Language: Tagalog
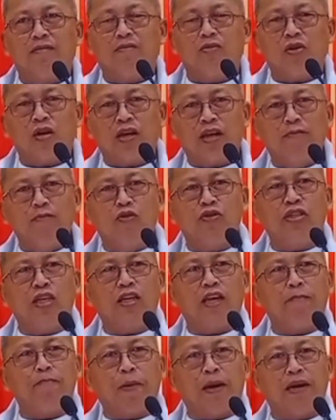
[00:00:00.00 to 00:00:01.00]
Murag imo
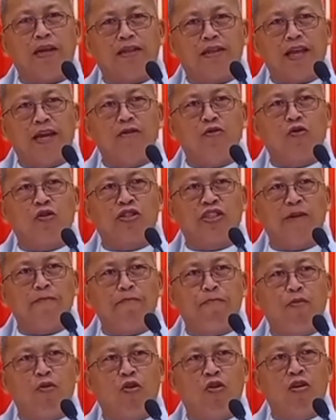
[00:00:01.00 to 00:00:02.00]
siyang gipalitan og
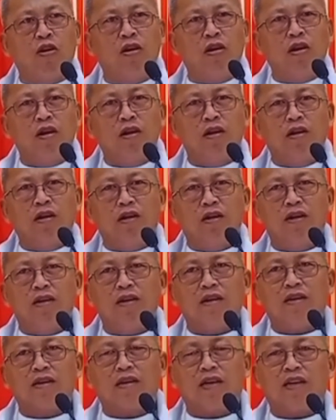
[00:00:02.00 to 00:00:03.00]
sipol
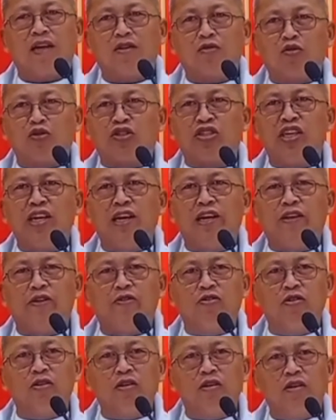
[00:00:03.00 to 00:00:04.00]
anang
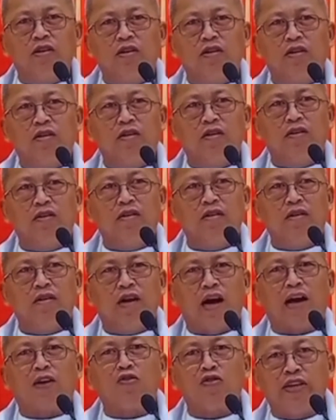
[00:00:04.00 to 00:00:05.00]
kutsilyo
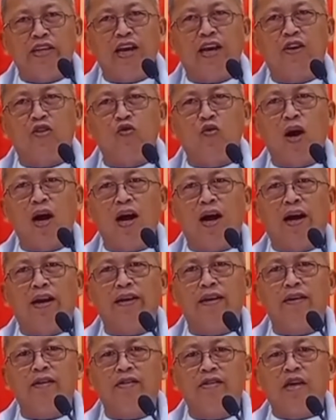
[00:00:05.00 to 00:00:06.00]
haron iyang
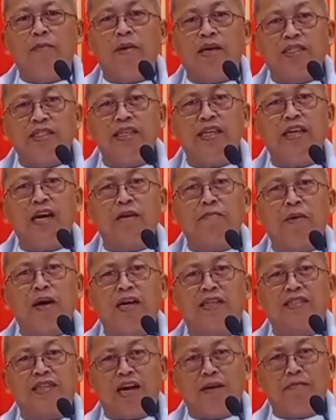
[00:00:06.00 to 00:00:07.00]
duaan nya magsigkag
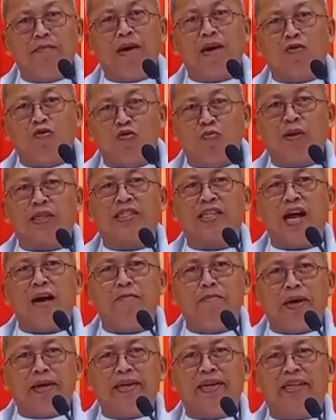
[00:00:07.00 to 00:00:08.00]
pangasaba kun
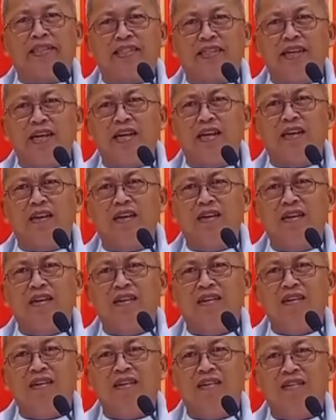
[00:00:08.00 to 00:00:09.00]
masamad na siya
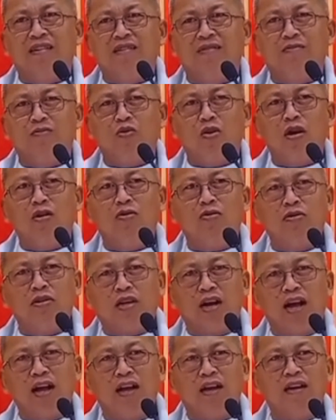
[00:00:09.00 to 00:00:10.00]
buangon
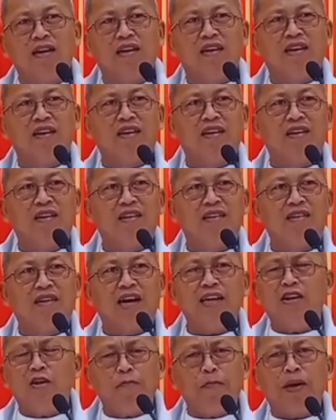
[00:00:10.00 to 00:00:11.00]
ka
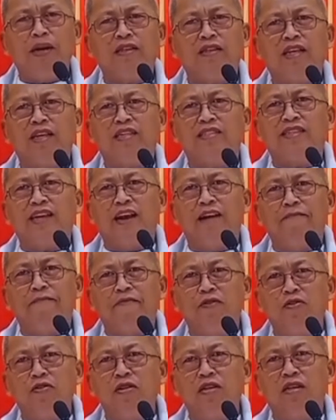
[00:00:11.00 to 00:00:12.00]
ayaw palitig
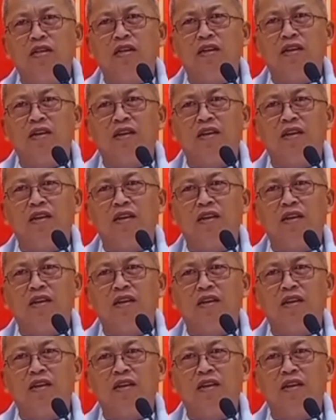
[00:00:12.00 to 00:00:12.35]
cellphone